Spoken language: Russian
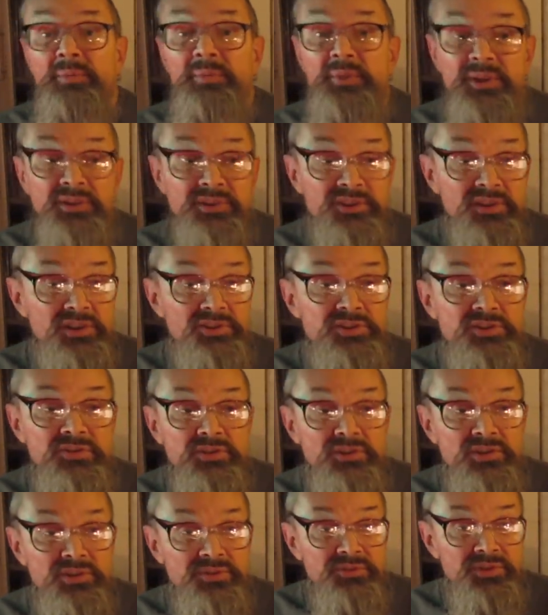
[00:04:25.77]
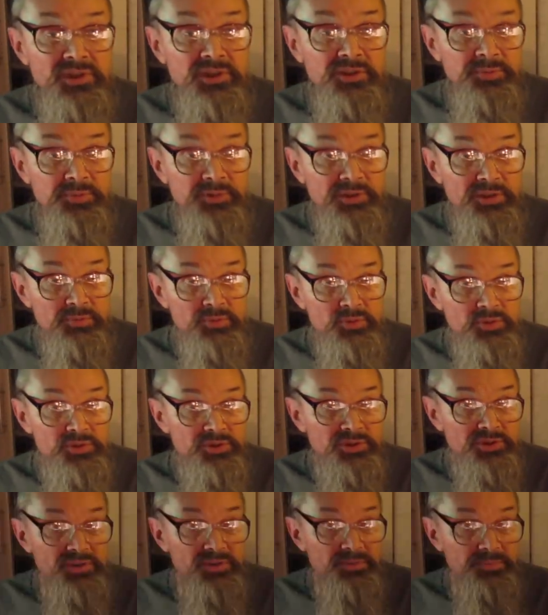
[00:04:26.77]
это очевидный факт, потому
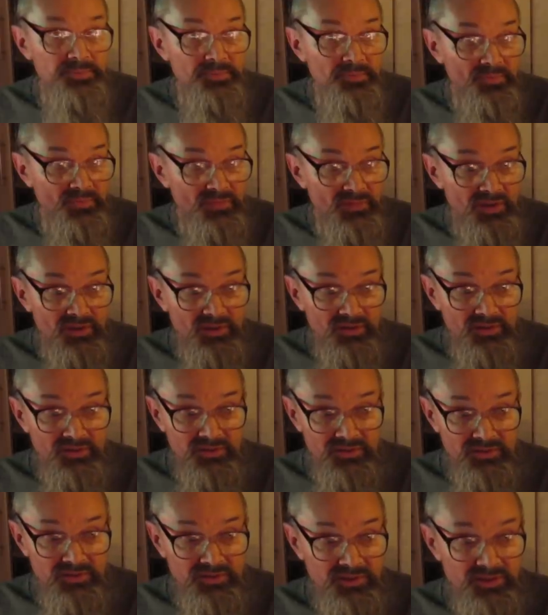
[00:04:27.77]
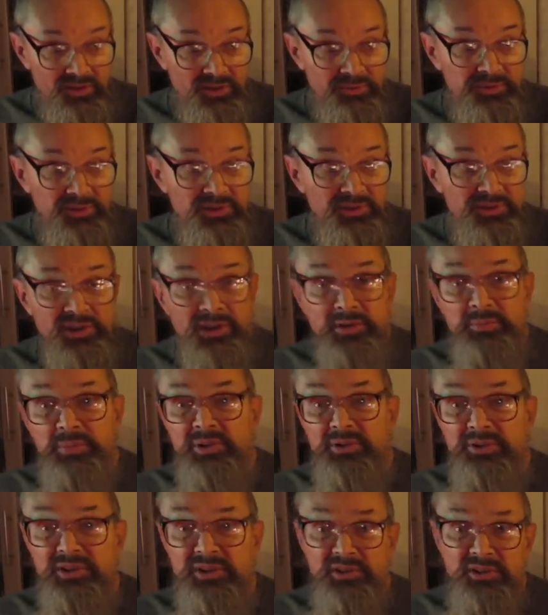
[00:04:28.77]
что э, Клэптон и так
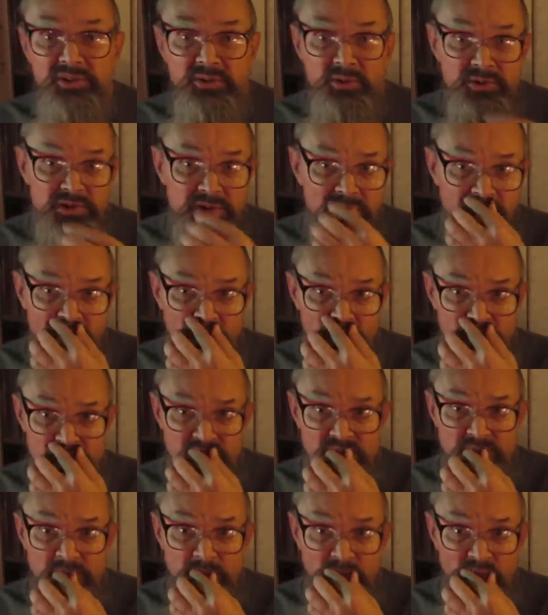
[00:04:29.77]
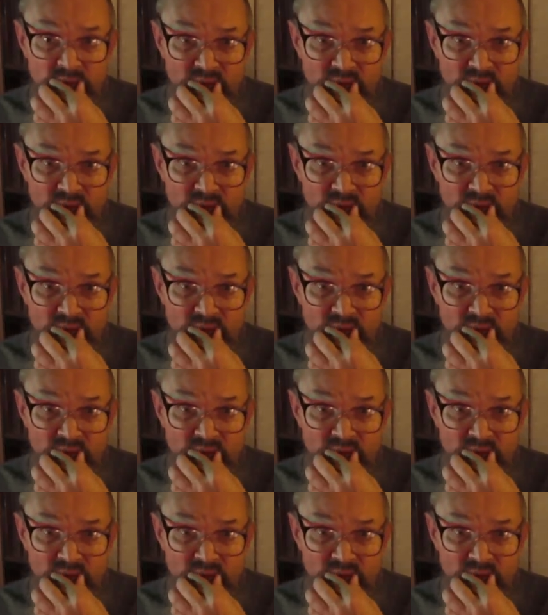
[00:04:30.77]
был не, не очень хорош,